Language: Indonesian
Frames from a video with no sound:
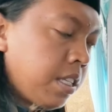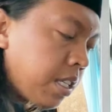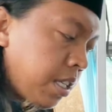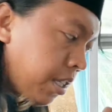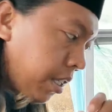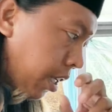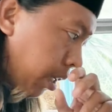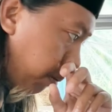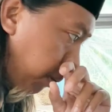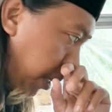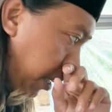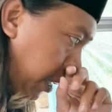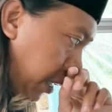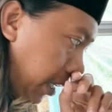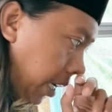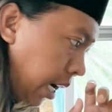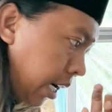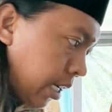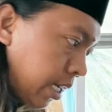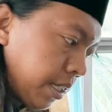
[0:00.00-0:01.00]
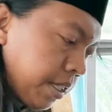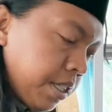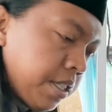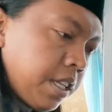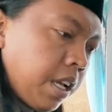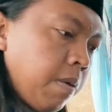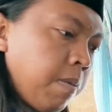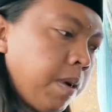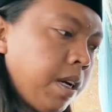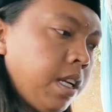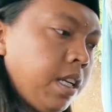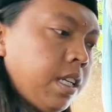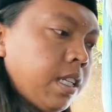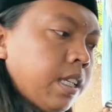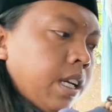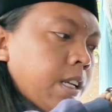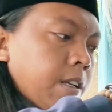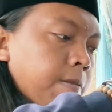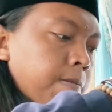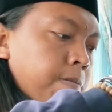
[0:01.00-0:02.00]
sedikit banyaknya ada kesamaan
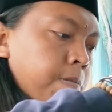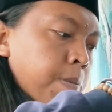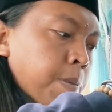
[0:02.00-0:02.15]
dengan